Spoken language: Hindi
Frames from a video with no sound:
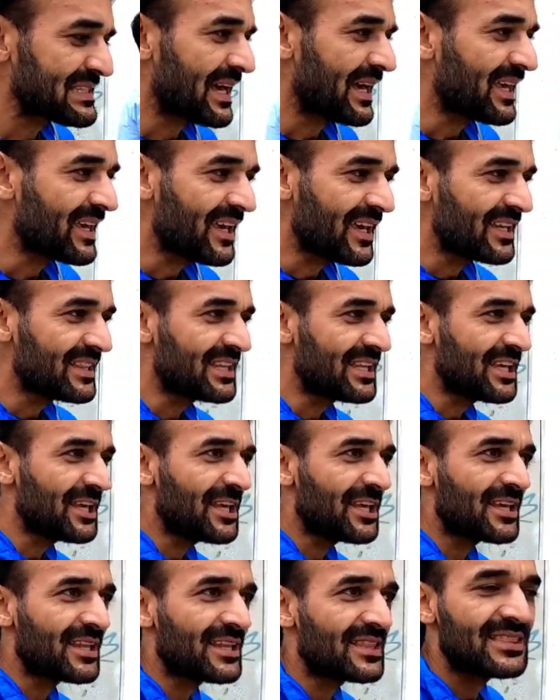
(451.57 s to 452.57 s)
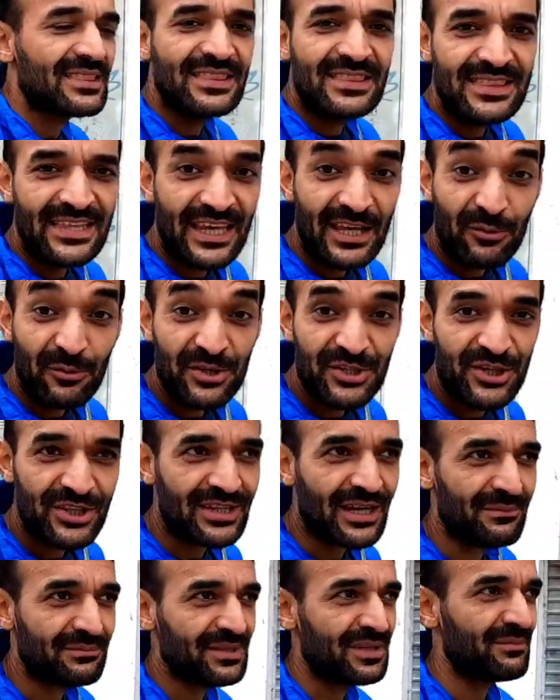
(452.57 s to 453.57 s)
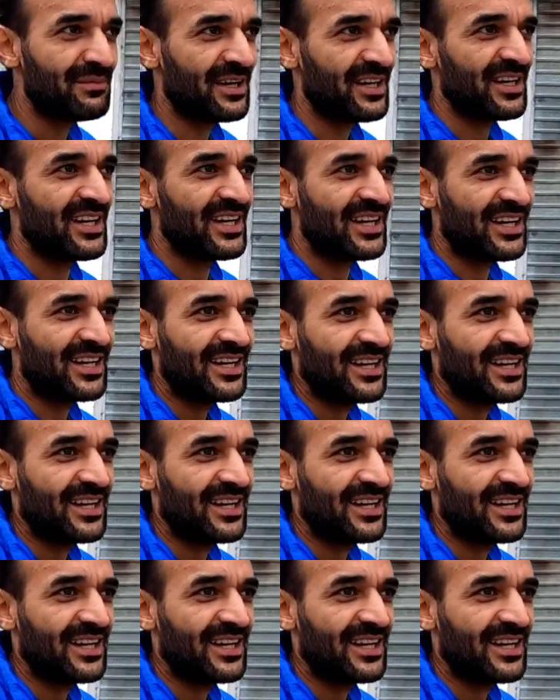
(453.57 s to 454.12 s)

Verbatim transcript: बसाई गई थी तेरहवीं शताब्दी में